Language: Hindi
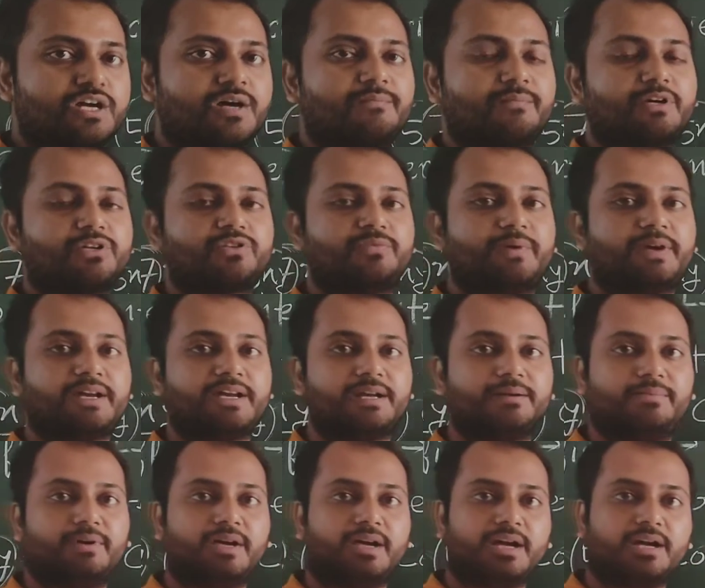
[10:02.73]
टर्म का जो
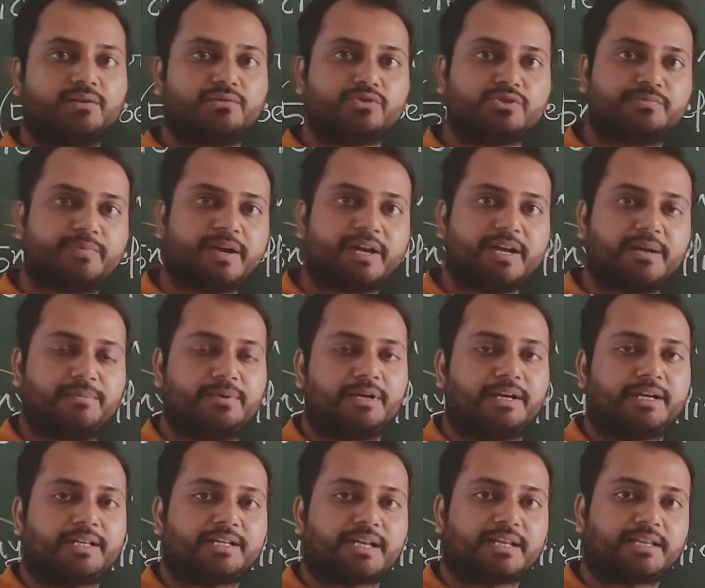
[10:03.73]
वेरिएबल है उस वेरिएबल
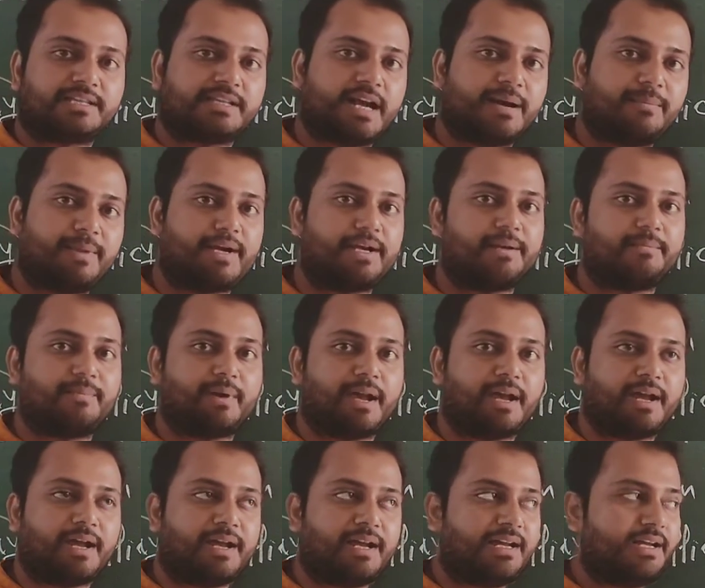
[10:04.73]
के साथ क्या
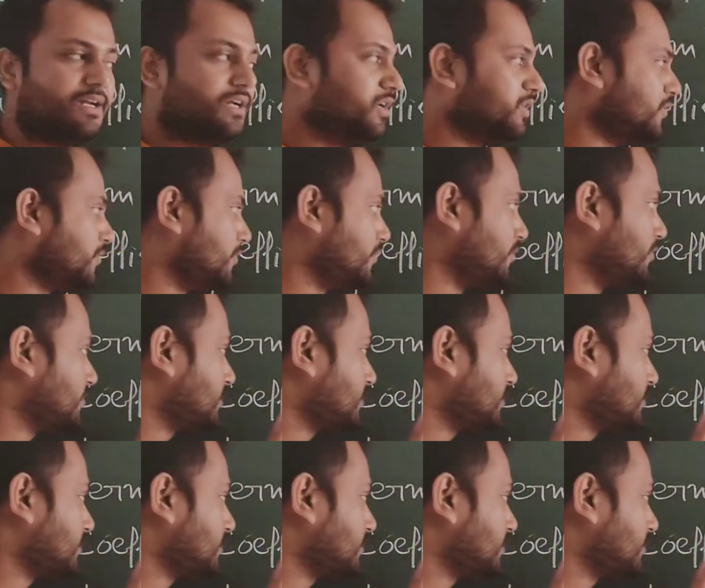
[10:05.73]
मल्टीप्लाई है वो